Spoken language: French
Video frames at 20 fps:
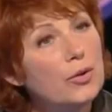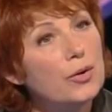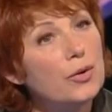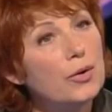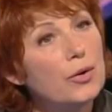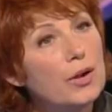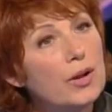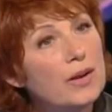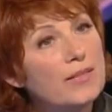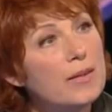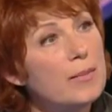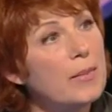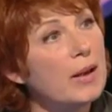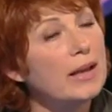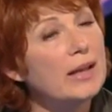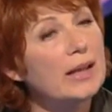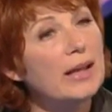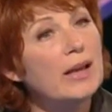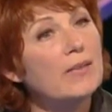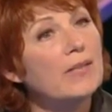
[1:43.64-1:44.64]
Euh, elle s'est
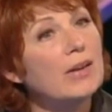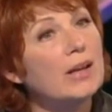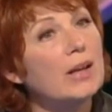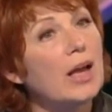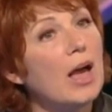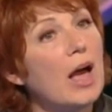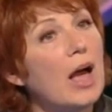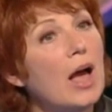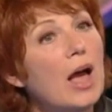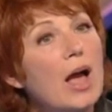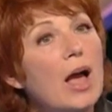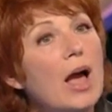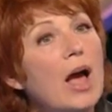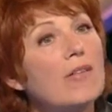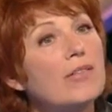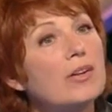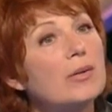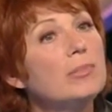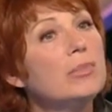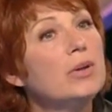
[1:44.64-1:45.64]
mariée avec, un,
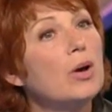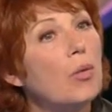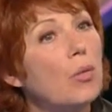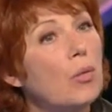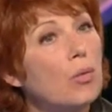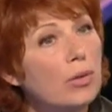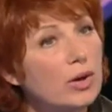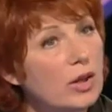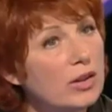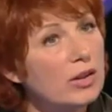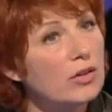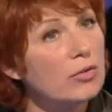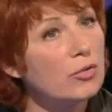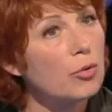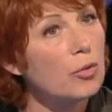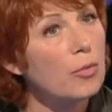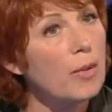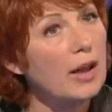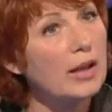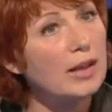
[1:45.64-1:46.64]
avec Miron, qui était
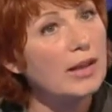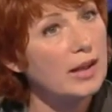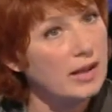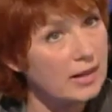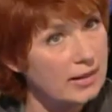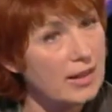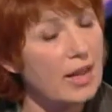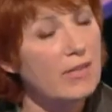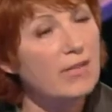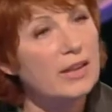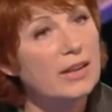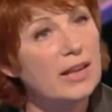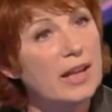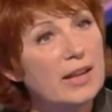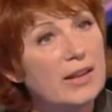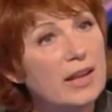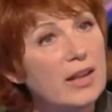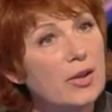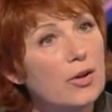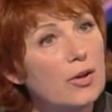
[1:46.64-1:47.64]
son mari et qui était avec
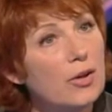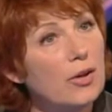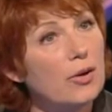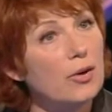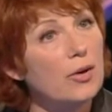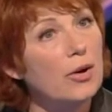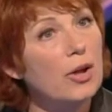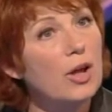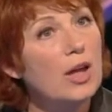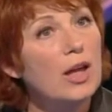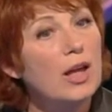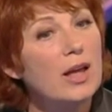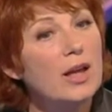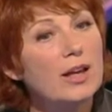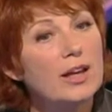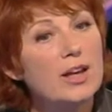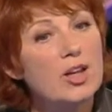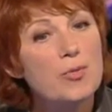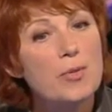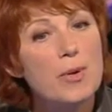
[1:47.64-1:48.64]
elle d'ailleurs, euh,
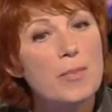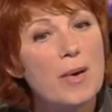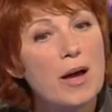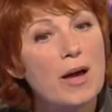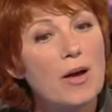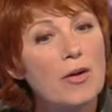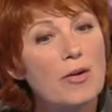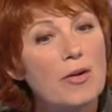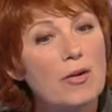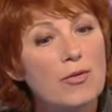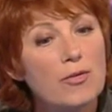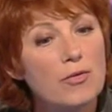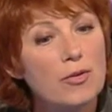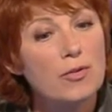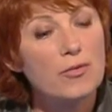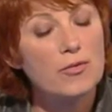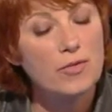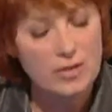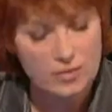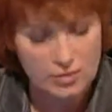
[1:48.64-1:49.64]
et qui est joué par euh,
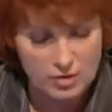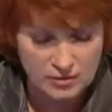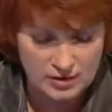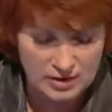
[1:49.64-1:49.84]
Vincent